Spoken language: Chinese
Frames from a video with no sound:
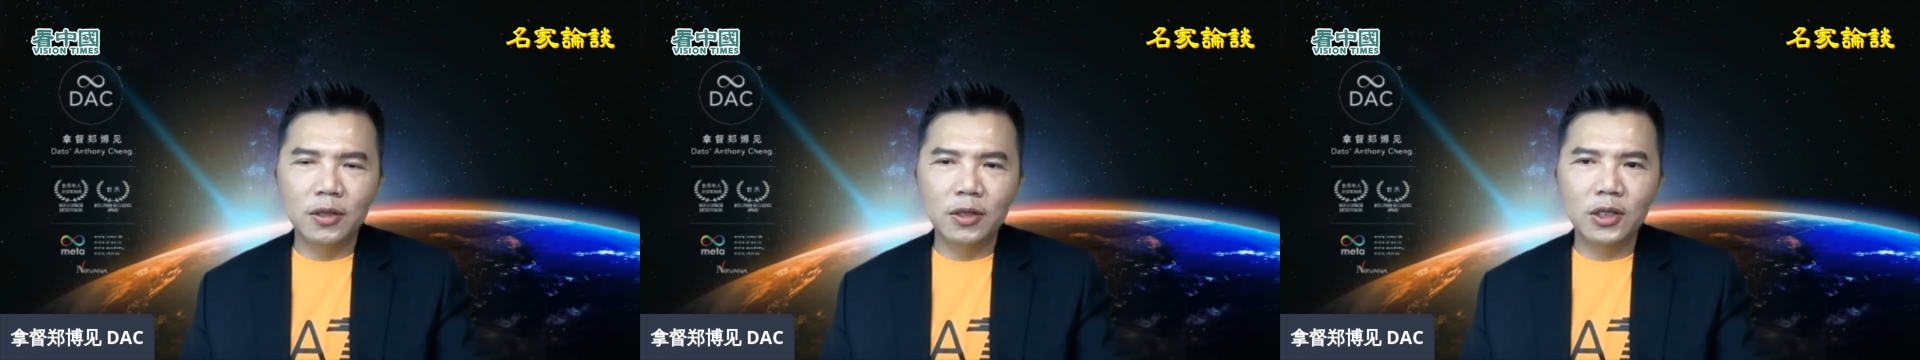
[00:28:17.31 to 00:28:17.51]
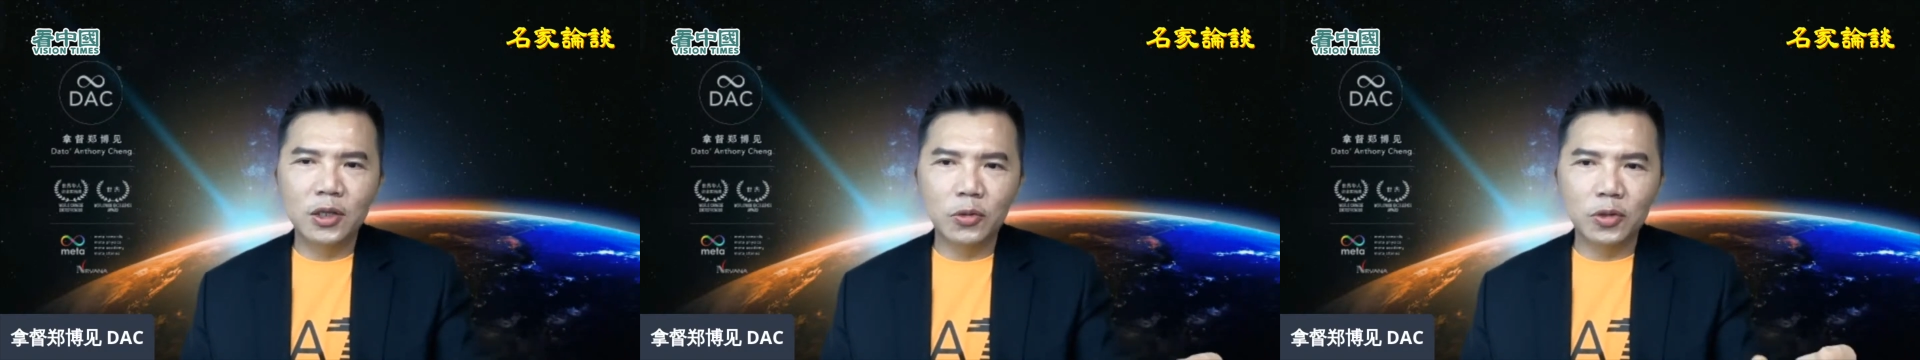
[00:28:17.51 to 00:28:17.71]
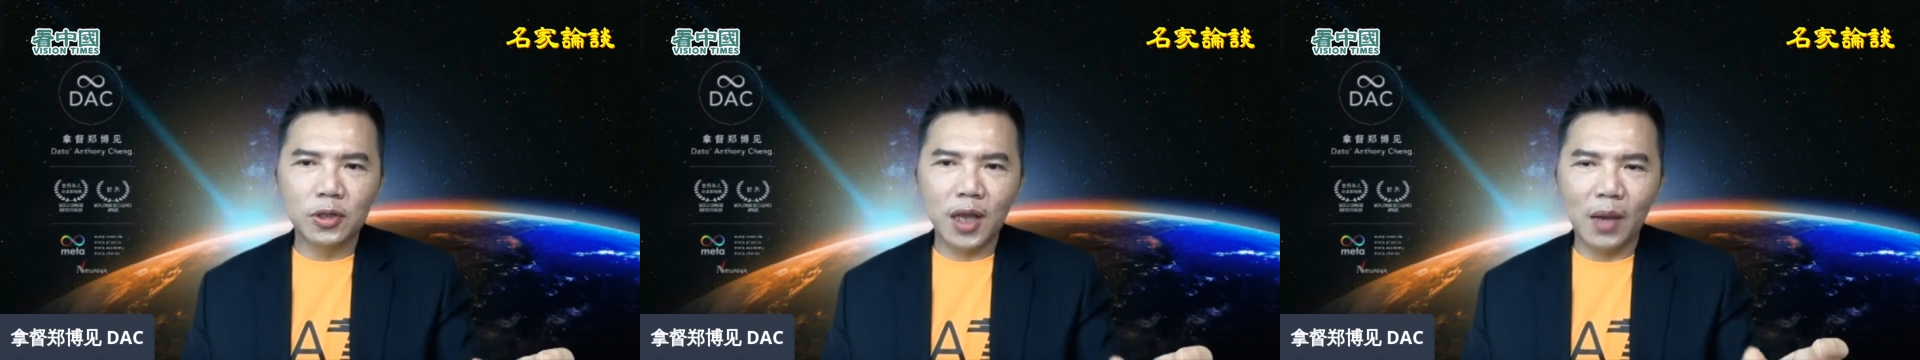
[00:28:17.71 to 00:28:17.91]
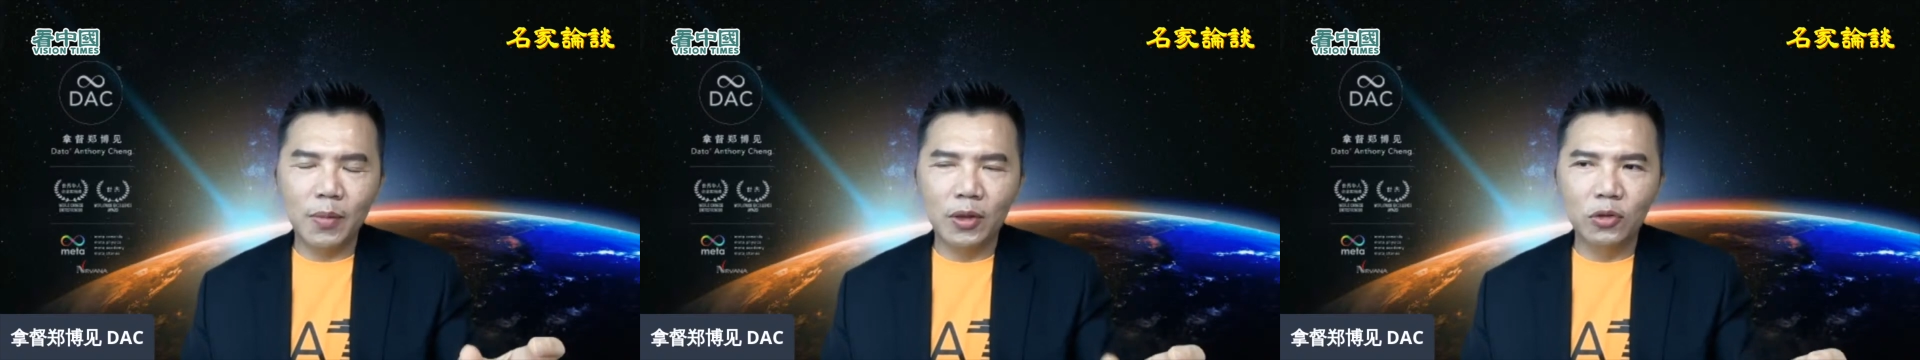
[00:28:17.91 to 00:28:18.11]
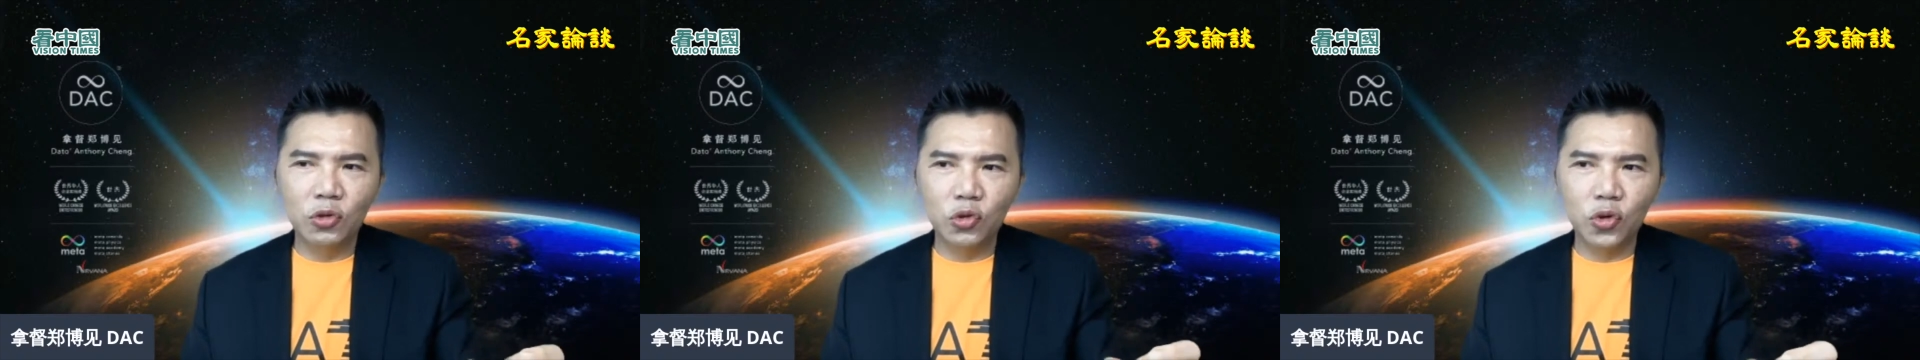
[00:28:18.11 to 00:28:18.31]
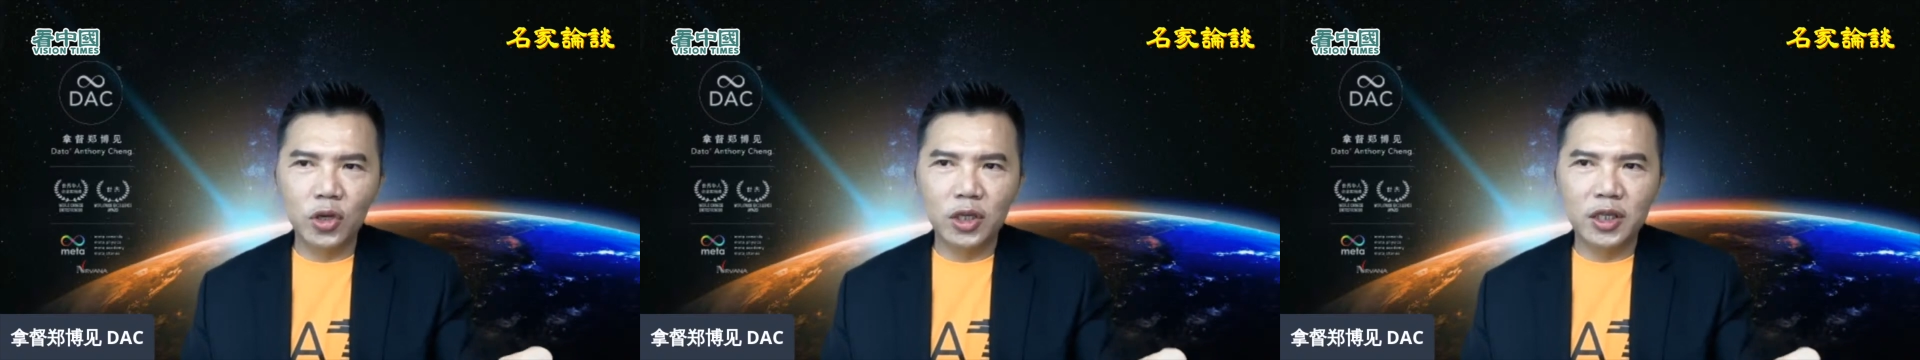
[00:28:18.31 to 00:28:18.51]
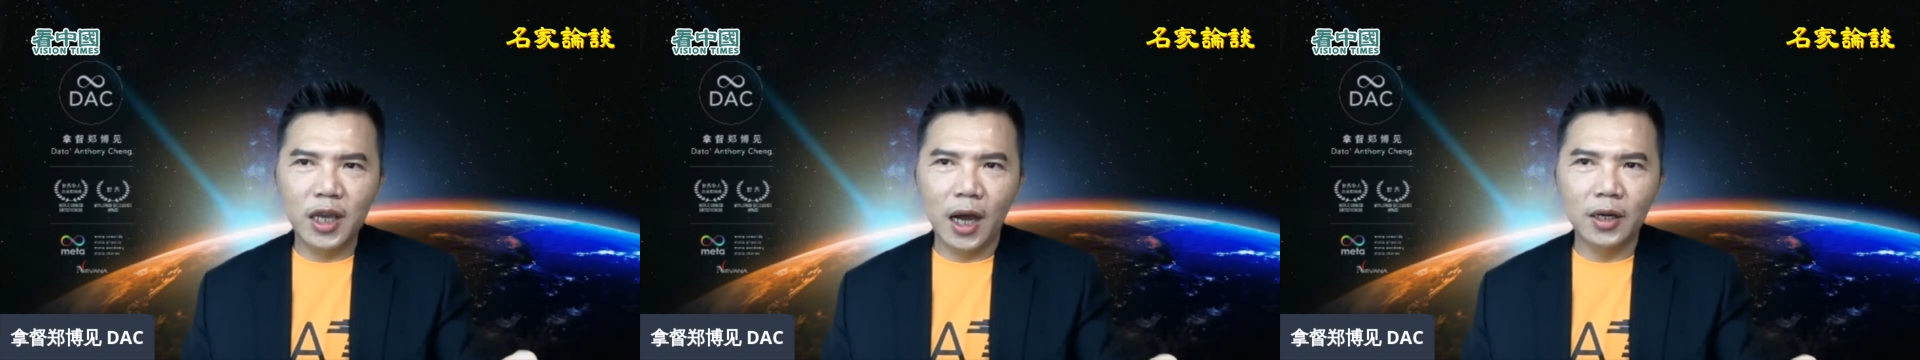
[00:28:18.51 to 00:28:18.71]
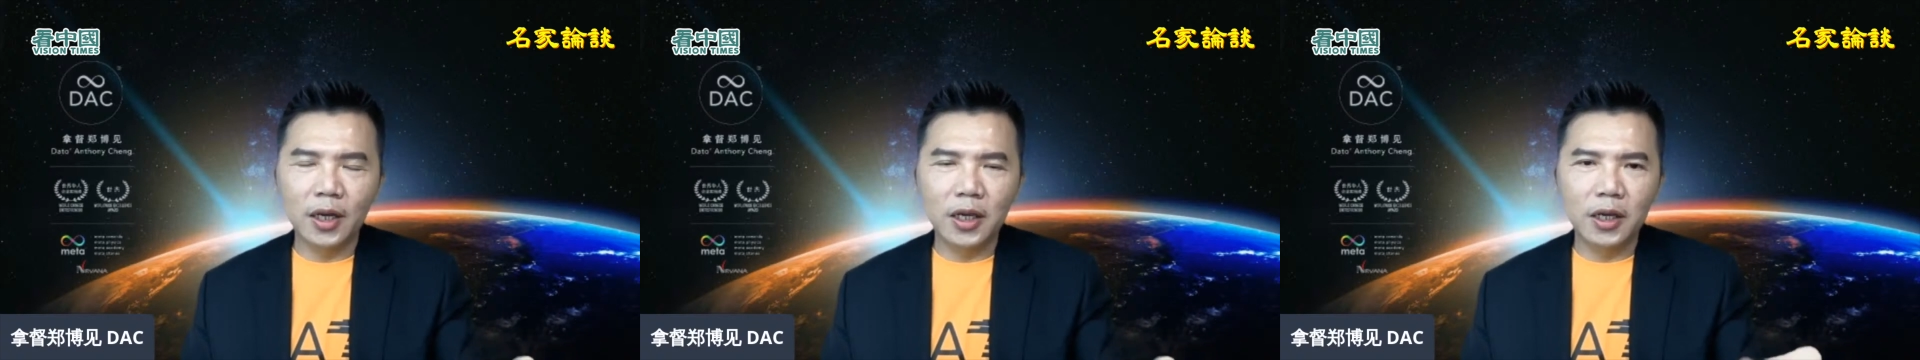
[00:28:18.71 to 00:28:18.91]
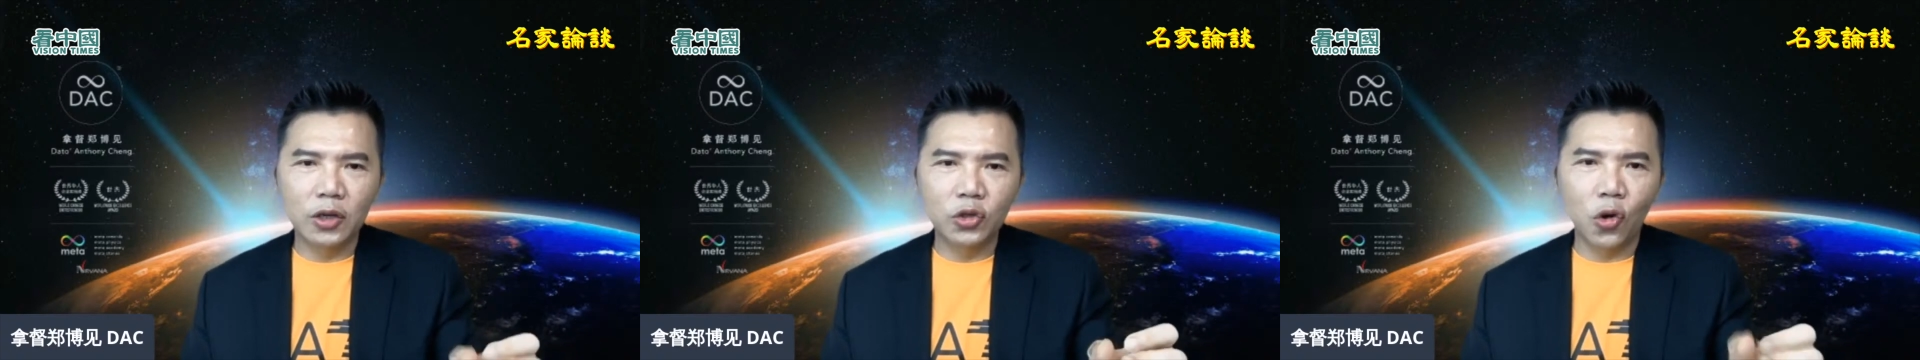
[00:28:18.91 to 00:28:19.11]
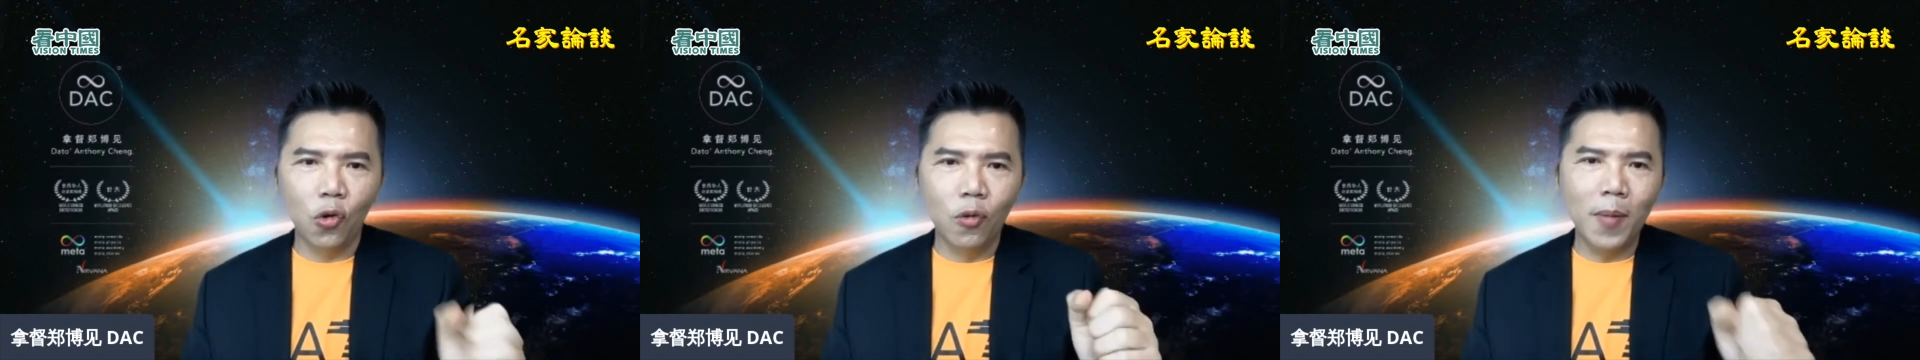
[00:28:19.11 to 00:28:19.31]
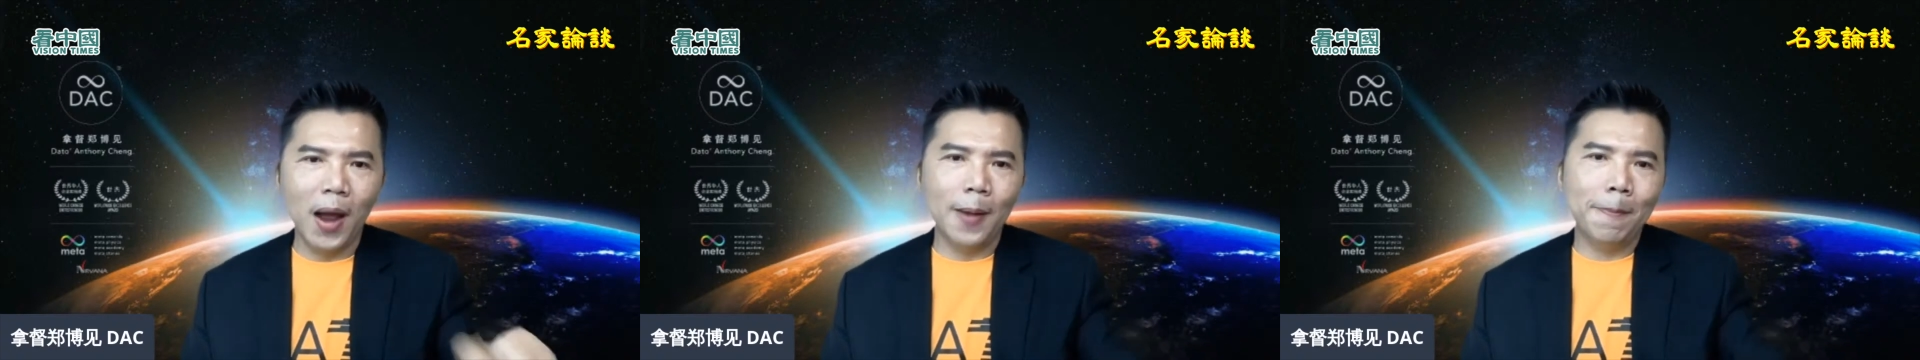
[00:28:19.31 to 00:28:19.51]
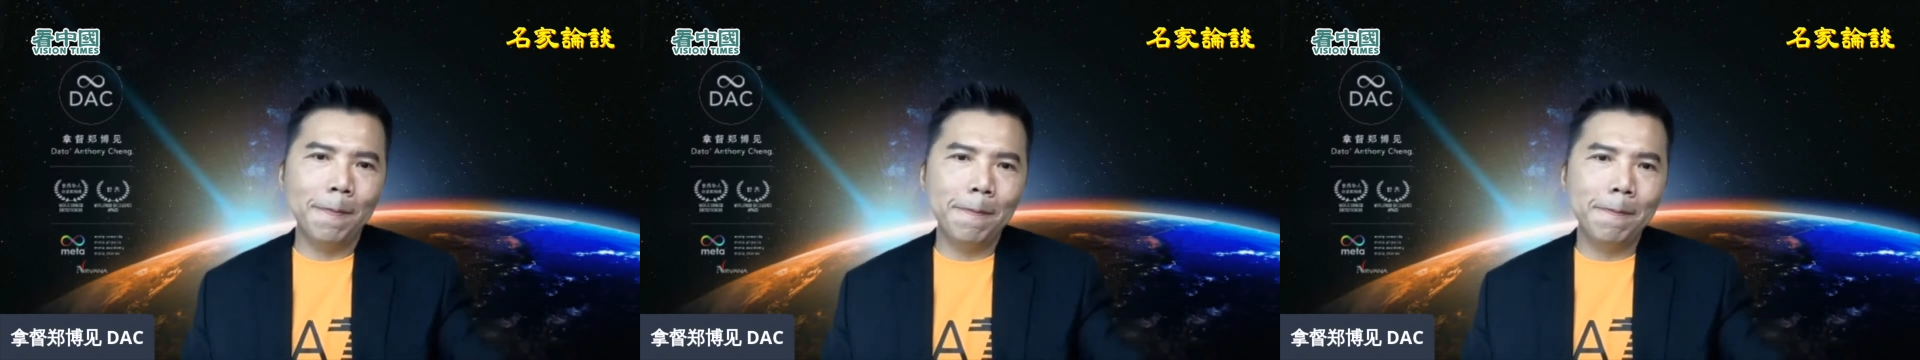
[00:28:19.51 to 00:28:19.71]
就是他们最强的一个筹码，